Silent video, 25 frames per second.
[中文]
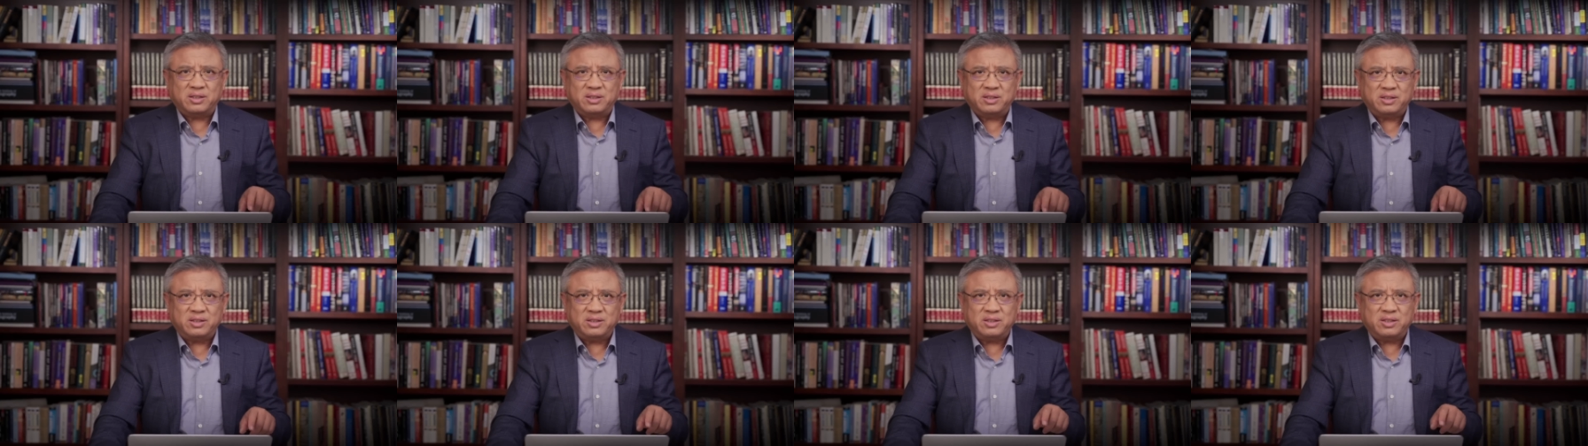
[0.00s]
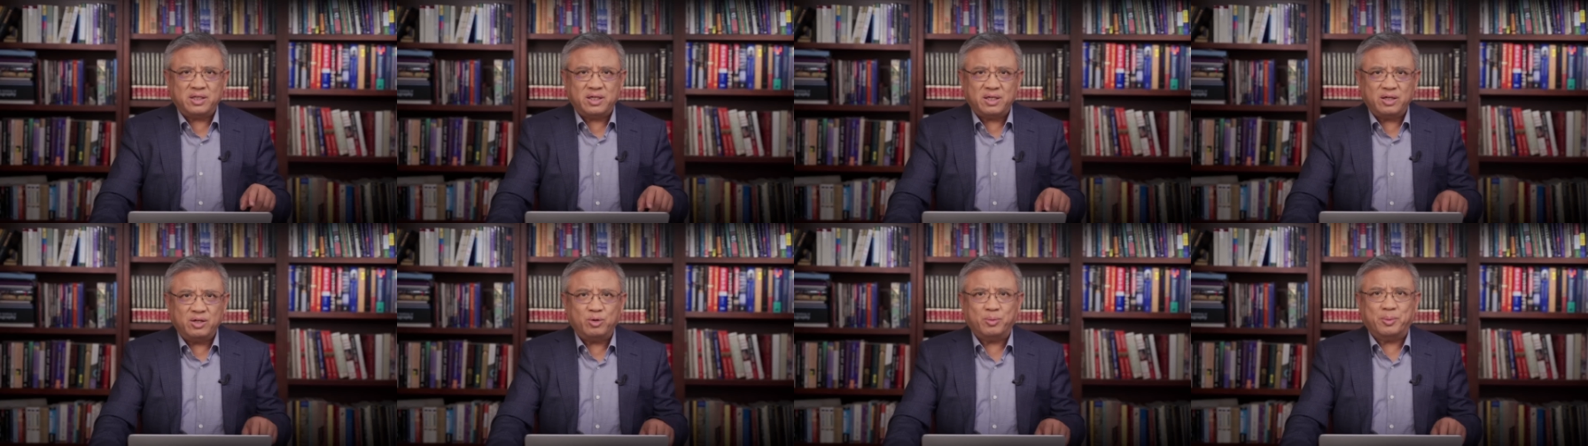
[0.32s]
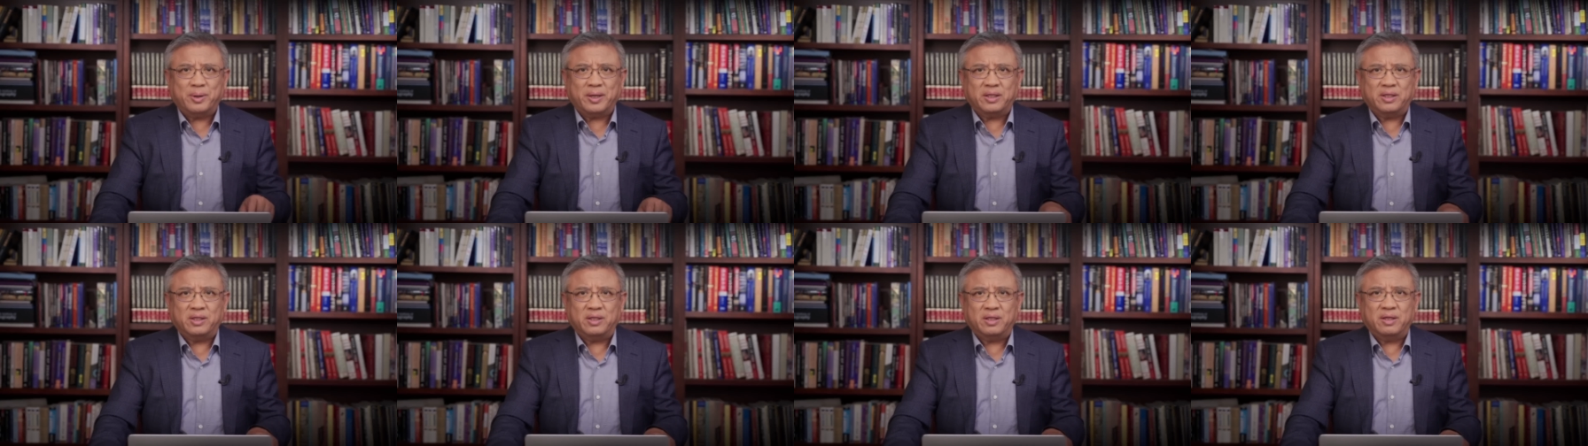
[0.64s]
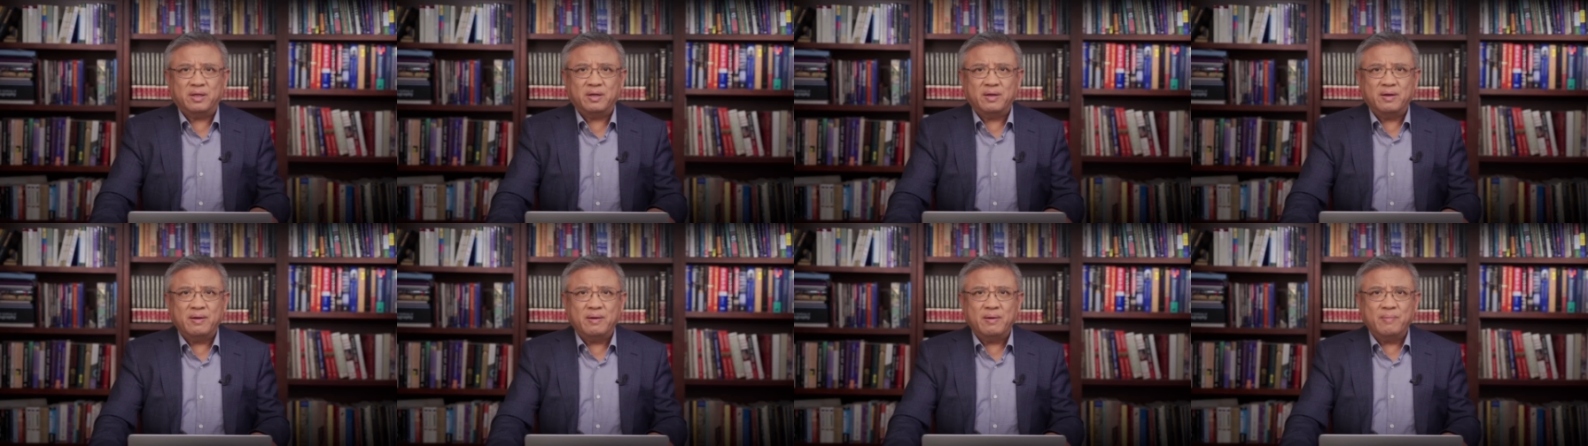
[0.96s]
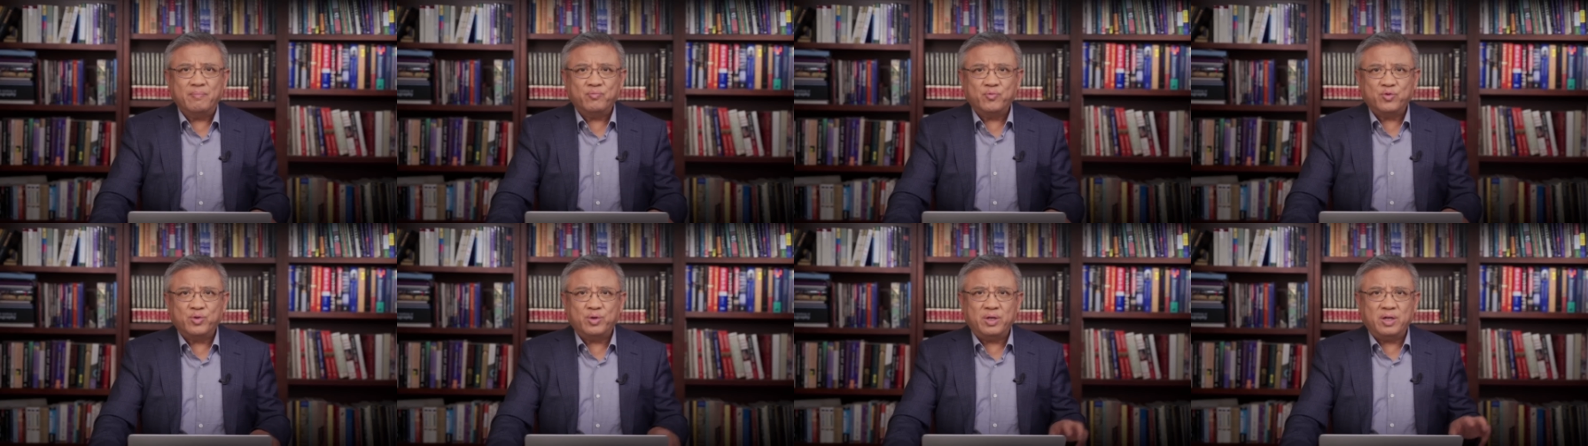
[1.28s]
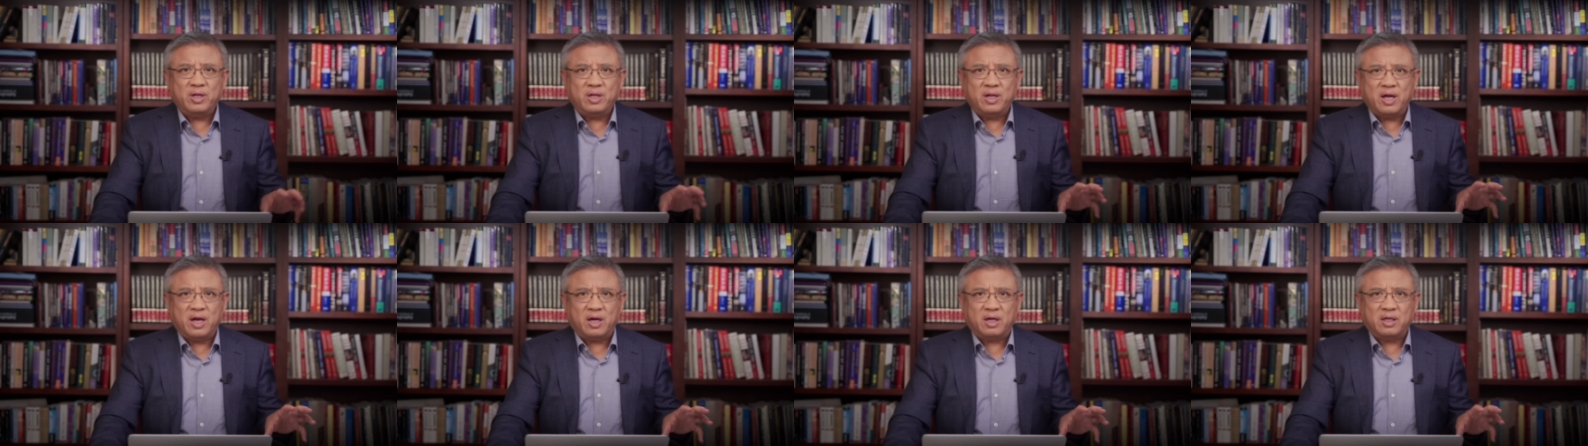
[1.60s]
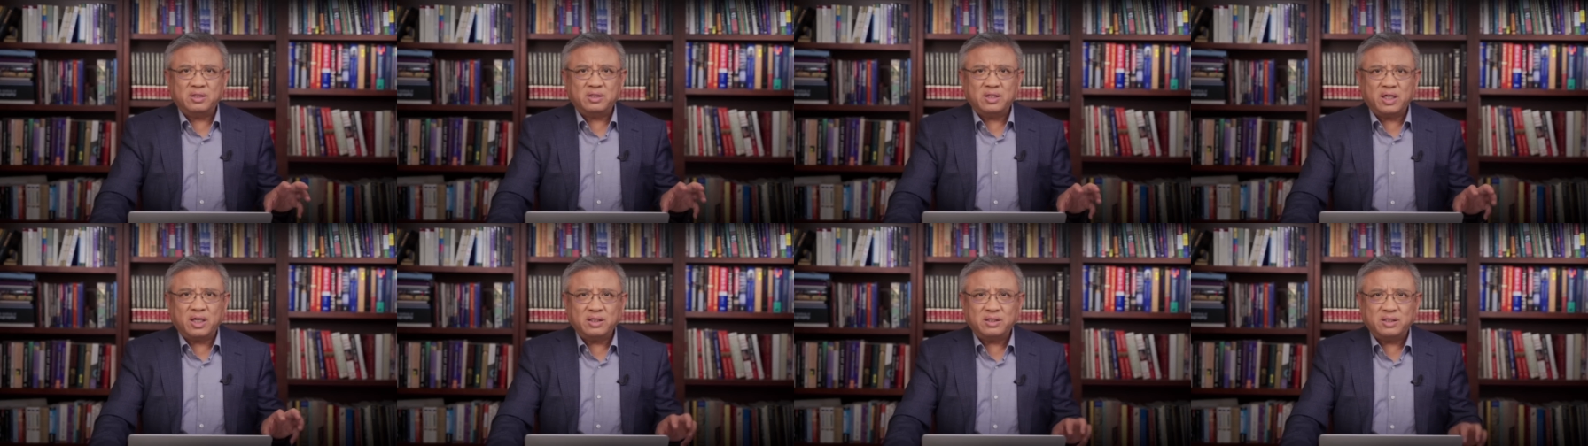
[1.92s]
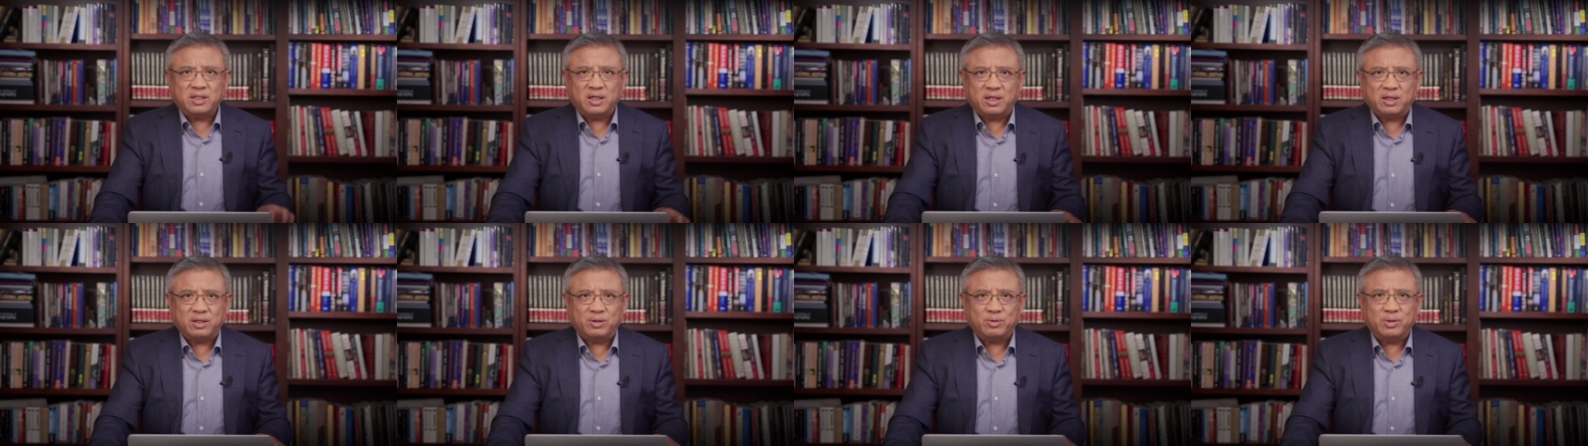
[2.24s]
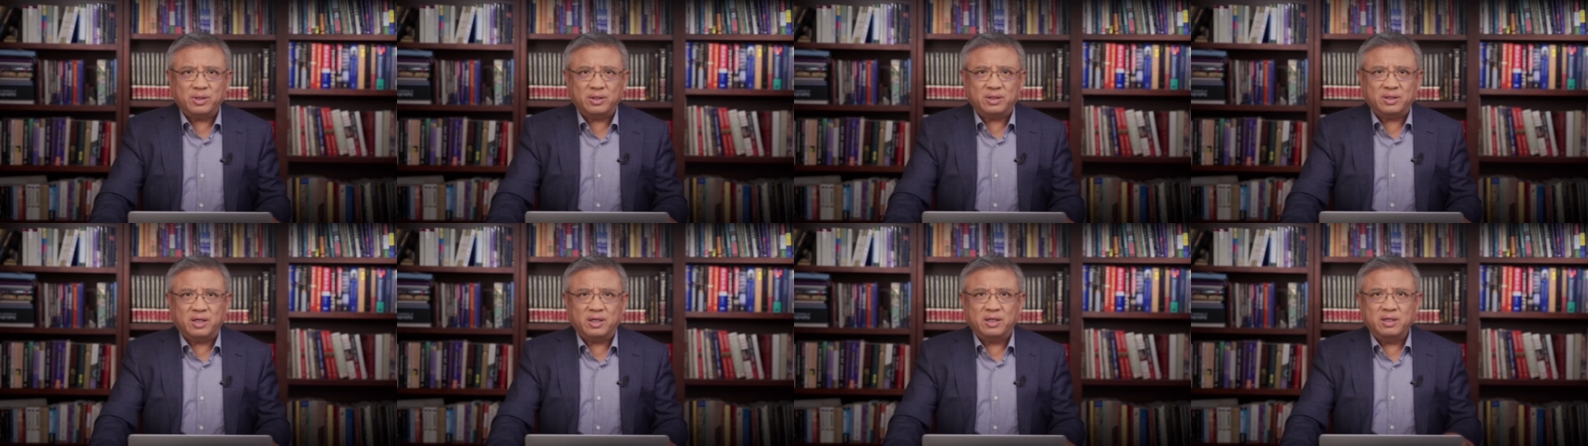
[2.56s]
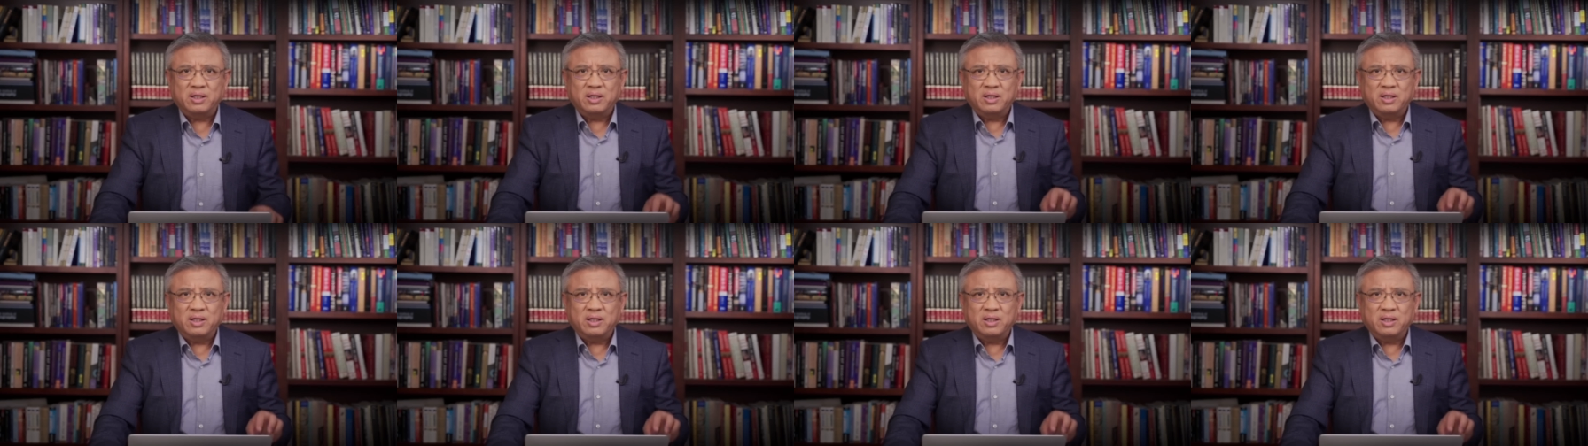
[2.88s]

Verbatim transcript: 四千六百亿，所以两个加起来的话呢，